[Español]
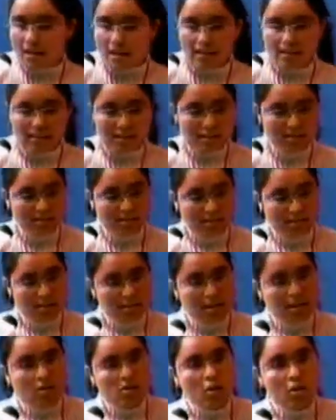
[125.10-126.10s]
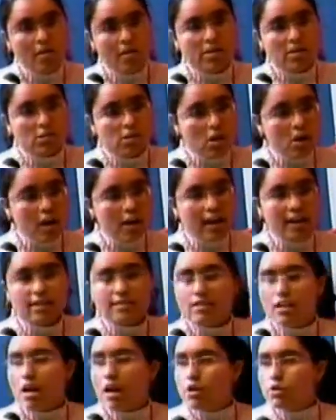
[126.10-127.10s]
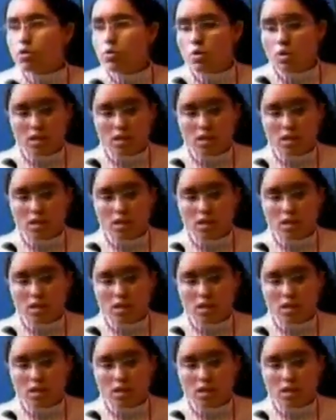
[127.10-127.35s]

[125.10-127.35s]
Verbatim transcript: Gratis comenzó en Estados